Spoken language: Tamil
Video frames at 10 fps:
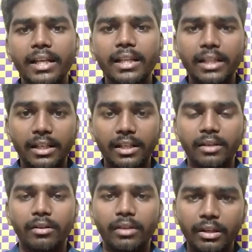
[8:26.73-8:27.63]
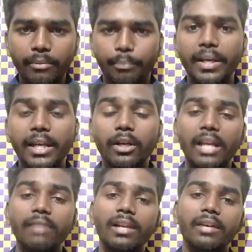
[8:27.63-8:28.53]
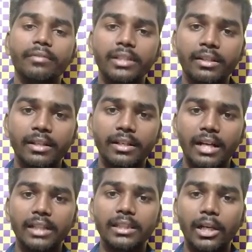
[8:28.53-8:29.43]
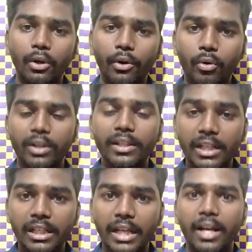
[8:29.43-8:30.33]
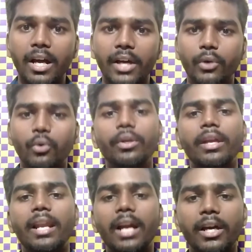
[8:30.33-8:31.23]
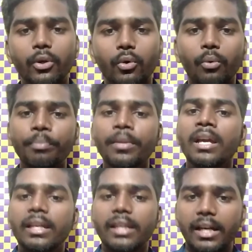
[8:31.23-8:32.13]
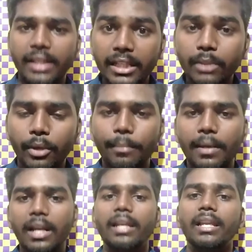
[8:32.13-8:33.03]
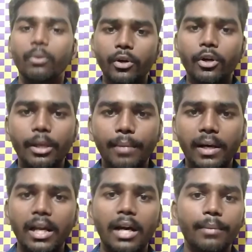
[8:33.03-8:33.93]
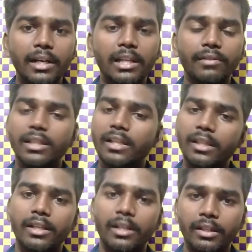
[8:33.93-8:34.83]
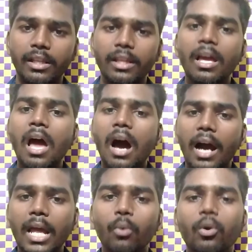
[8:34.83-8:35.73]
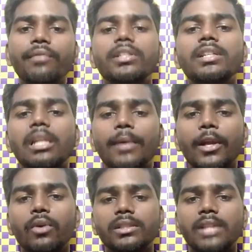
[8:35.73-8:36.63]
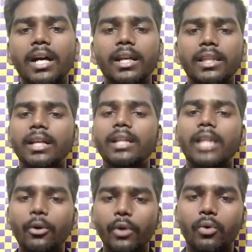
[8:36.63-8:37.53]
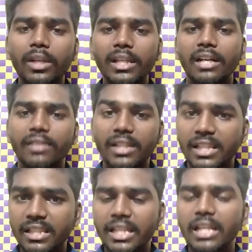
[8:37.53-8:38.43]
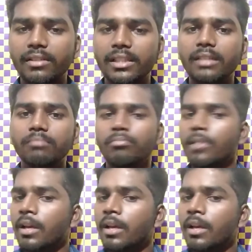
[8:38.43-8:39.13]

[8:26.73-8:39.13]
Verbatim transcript: தேடி இந்த பெரிய கேள்வியிலேயே வந்து இருந்துருக்காங்க தன்னுடைய குழந்தைங்களுக்கு என்ன ஆயிருக்கும் என்ன ஆயிருக்கும் இறந்து போயிருப்பாங்களா இல்லை உயிரோடு இருப்பாங்களா அப்படின்றது வந்து இருந்துட்டு இருந்தது ஆனால் ஒரு விஷயத்தில் மட்டும் அவங்க ஸ்ட்ராங்காக இருந்தாங்க தன்னுடைய குழந்தைகள் வந்து அந்த தீயில் வந்து